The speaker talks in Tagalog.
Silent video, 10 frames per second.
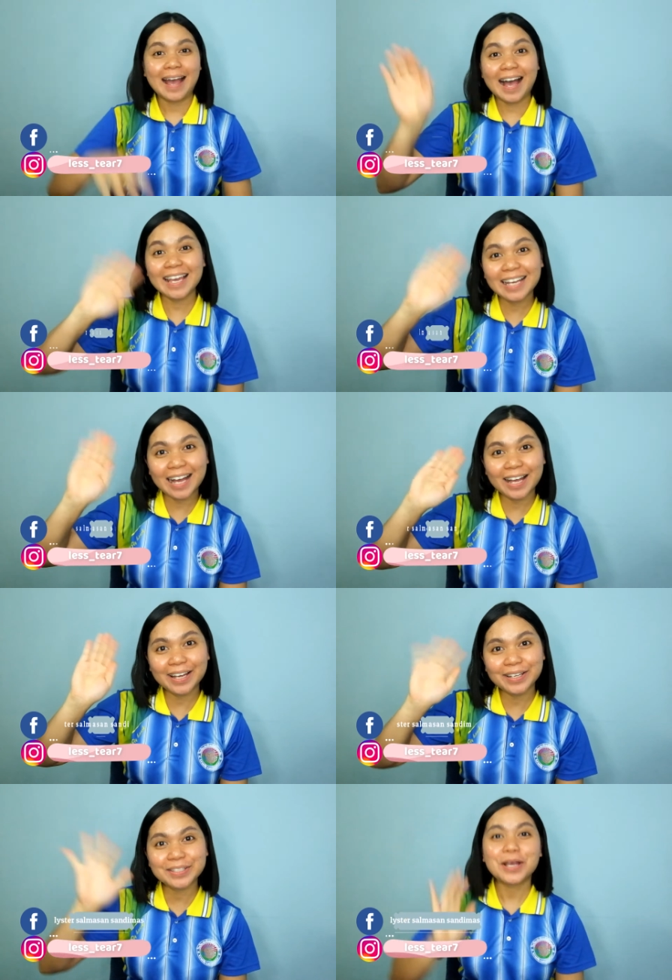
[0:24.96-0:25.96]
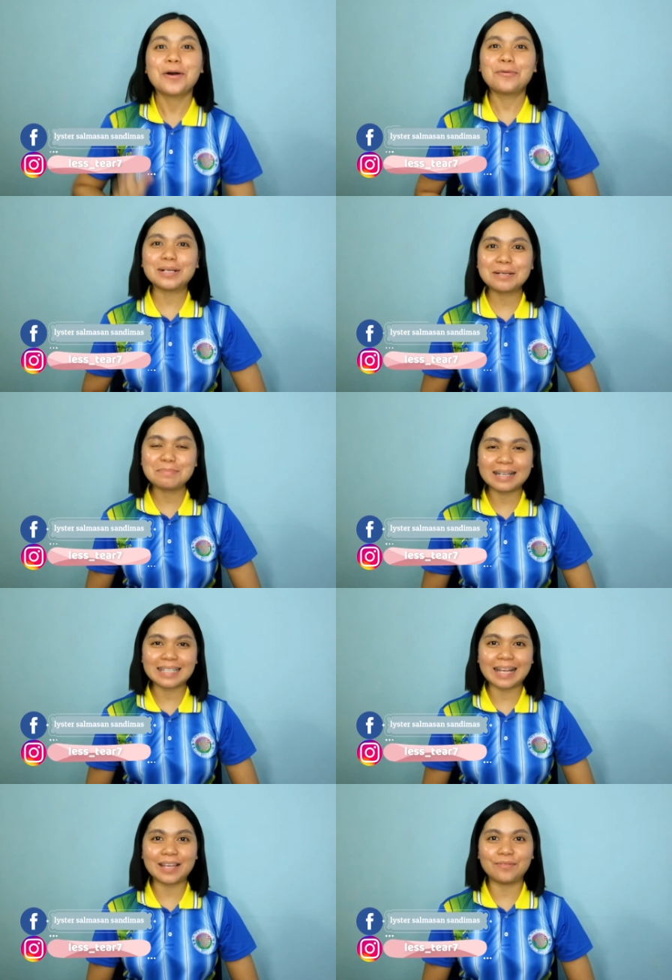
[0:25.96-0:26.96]
Hi guys! Welcome back
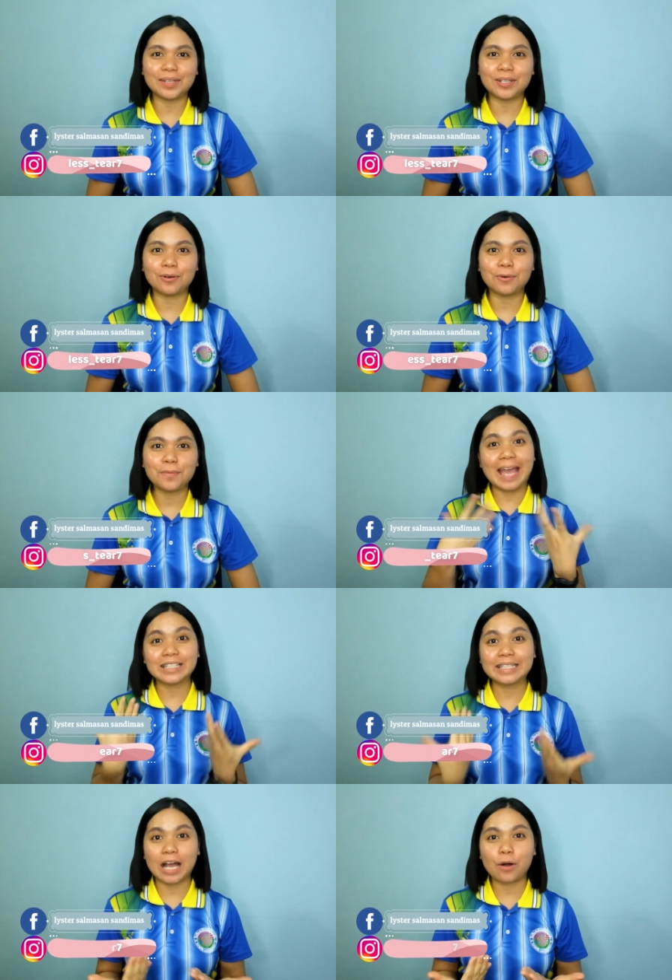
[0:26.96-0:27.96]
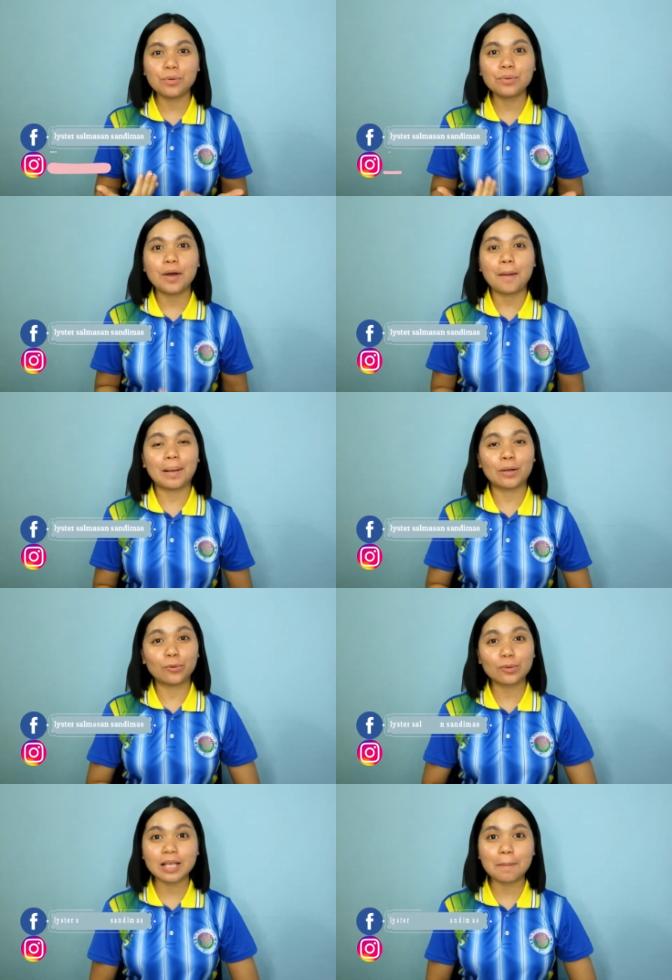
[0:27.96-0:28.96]
sa aking video and now,
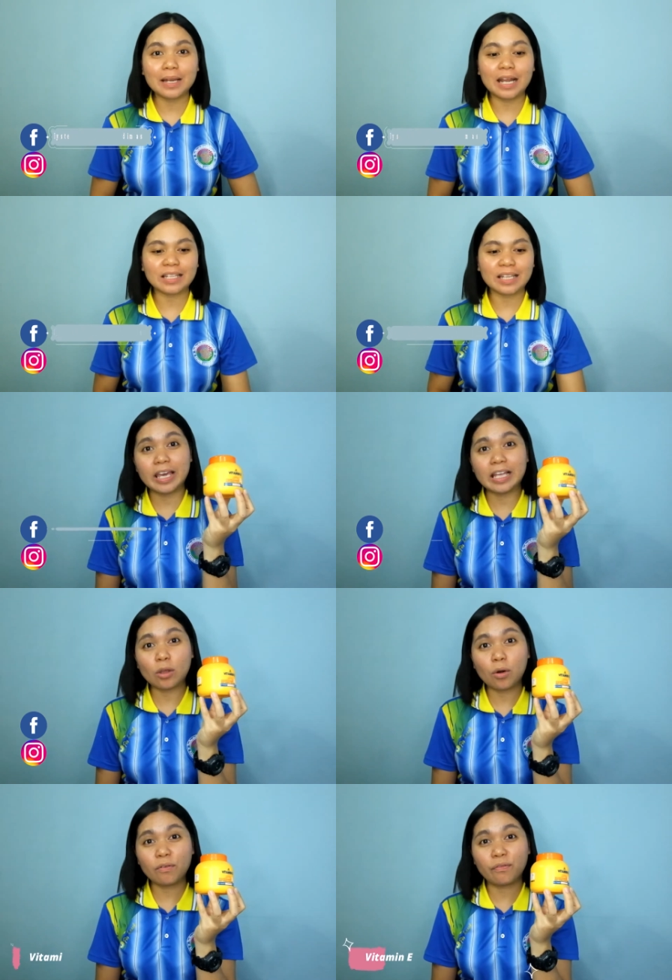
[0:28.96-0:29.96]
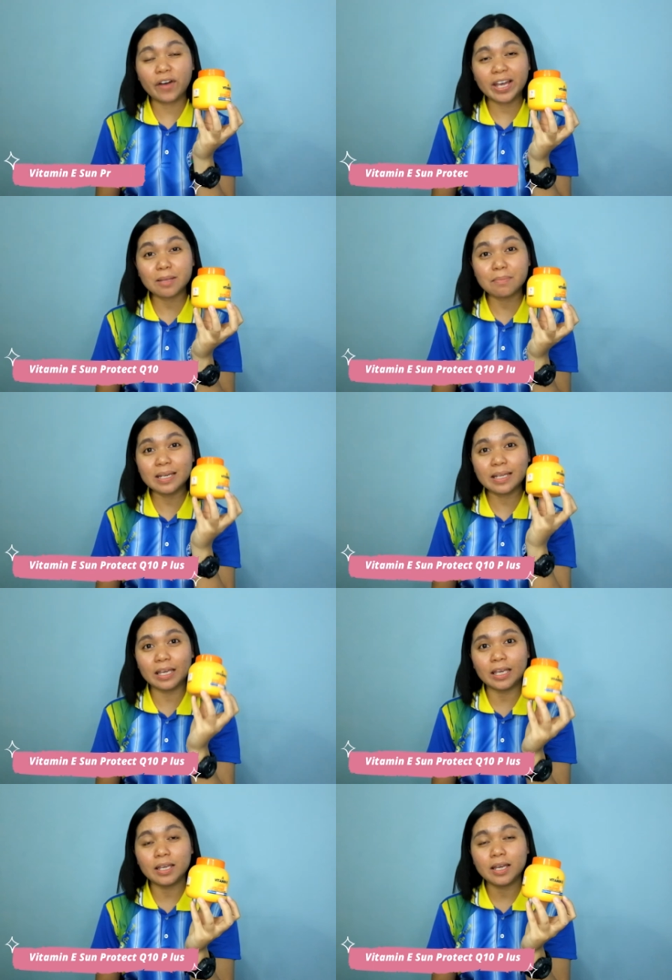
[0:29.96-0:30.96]
pag-uusapan natin itong vitamin
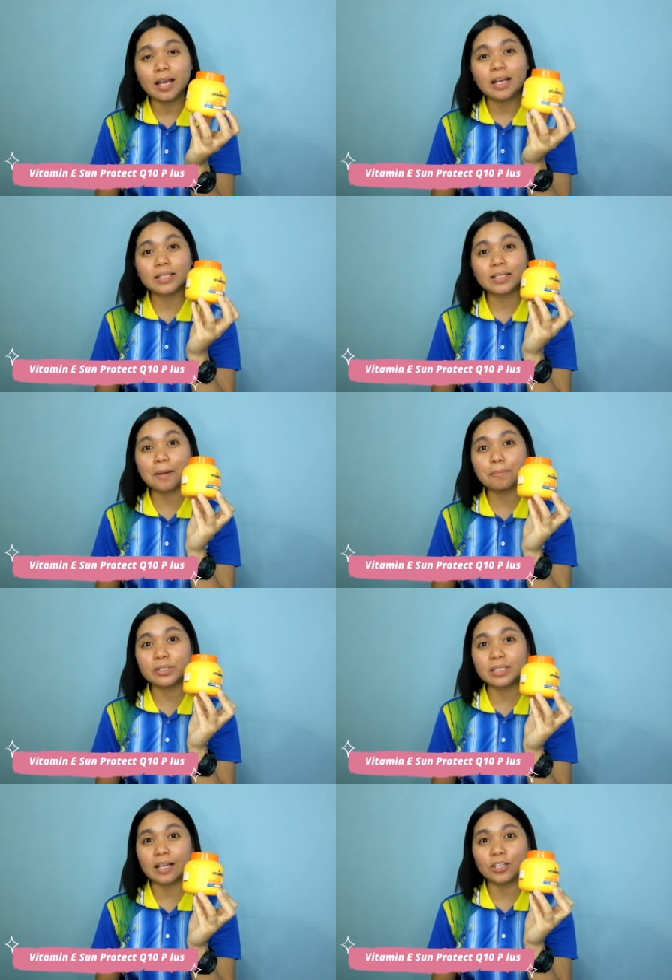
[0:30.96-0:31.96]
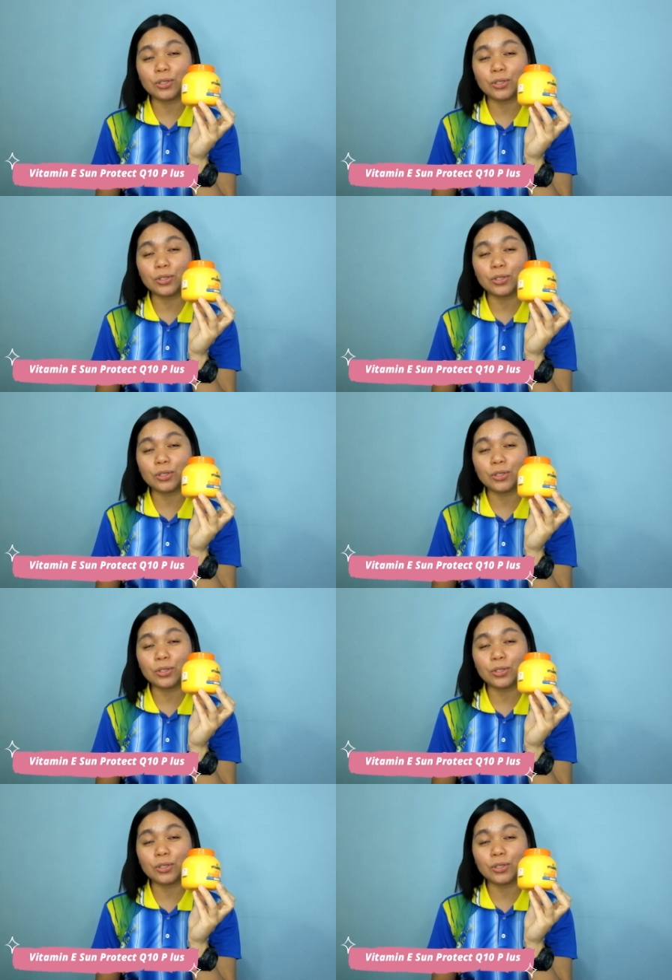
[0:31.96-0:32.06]
E Sun Protect